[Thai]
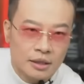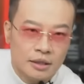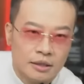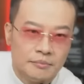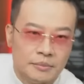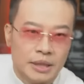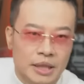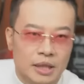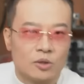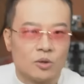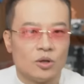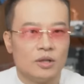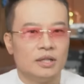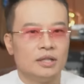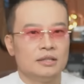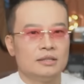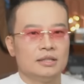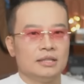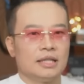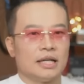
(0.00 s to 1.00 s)
มีคนหนึ่
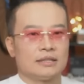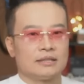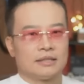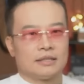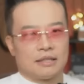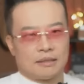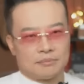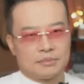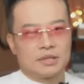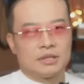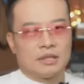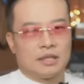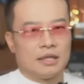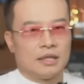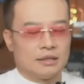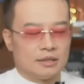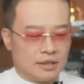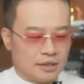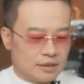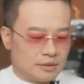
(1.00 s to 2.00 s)
งที่อยากจะนับ
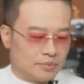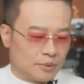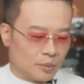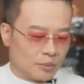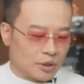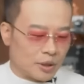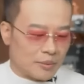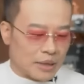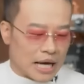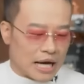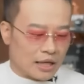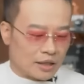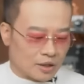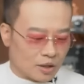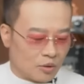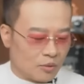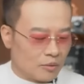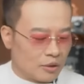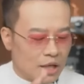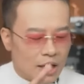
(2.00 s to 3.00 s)
ที่ผมก็อ่าน
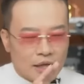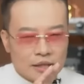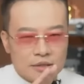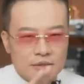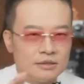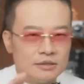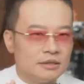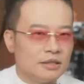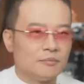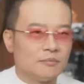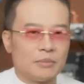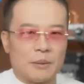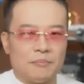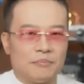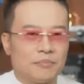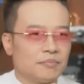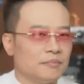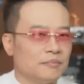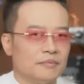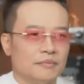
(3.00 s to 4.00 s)
เขาแล้วแบบ
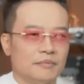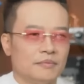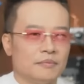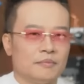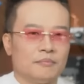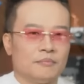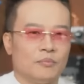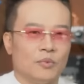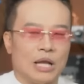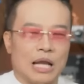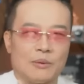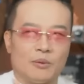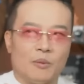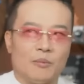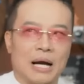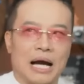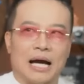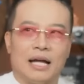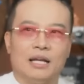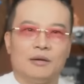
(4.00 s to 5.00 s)
เวลาผม
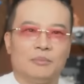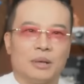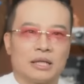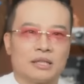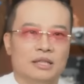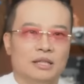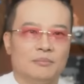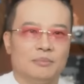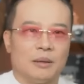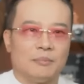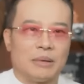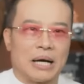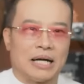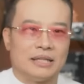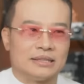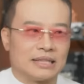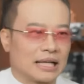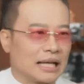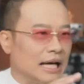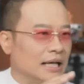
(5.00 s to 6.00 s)
อ่านนี่บางทีแบบอ่าน
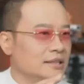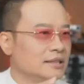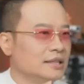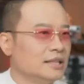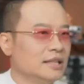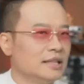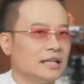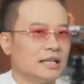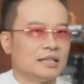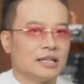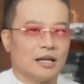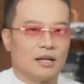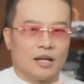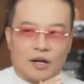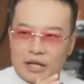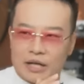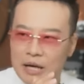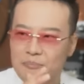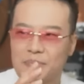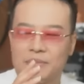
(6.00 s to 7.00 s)
จากหลายที่นะแต่เรา
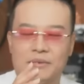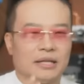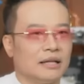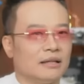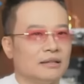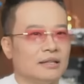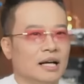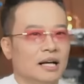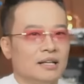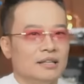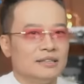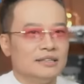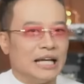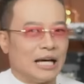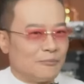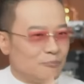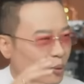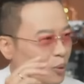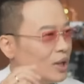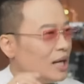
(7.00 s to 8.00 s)
ก็ได้ดั
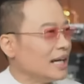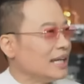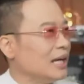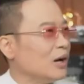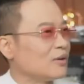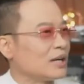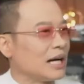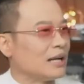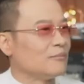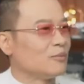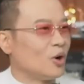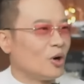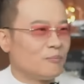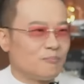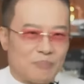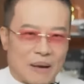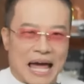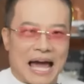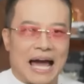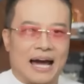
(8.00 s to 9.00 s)
นพูดเรื่องเดียวกันโคตร
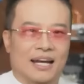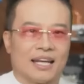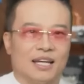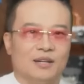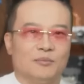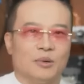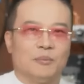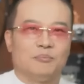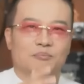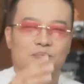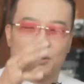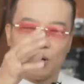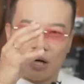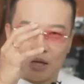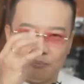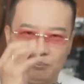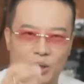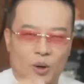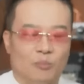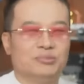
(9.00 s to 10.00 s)
แปลกเลยแบบพอ
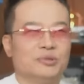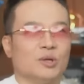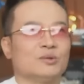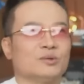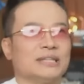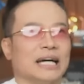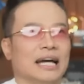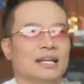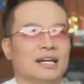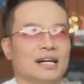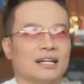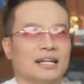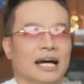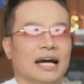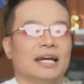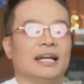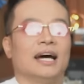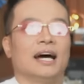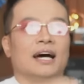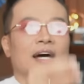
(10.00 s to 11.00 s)
ผมสงสัยเรื่องไหน
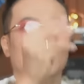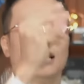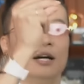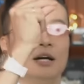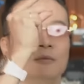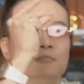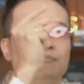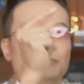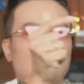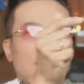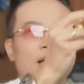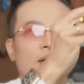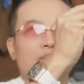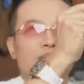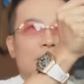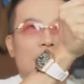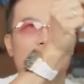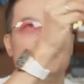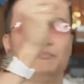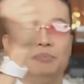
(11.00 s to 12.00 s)
นะปึ้ง
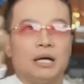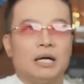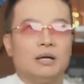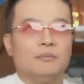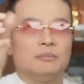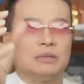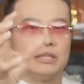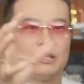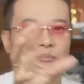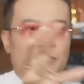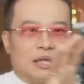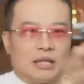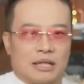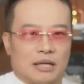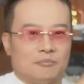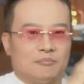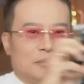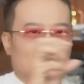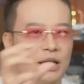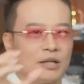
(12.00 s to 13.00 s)
ปึ้งปึ้งมันจะมี
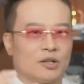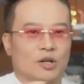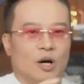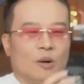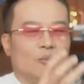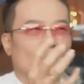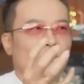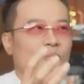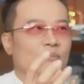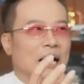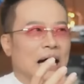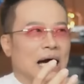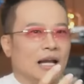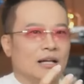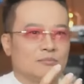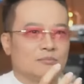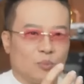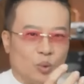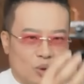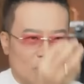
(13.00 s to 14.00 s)
มีข้อมูลมาแล้
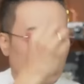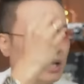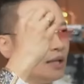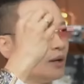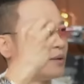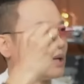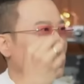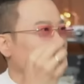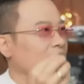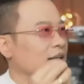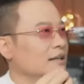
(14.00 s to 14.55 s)
วพูดเรื่องเดียวกัน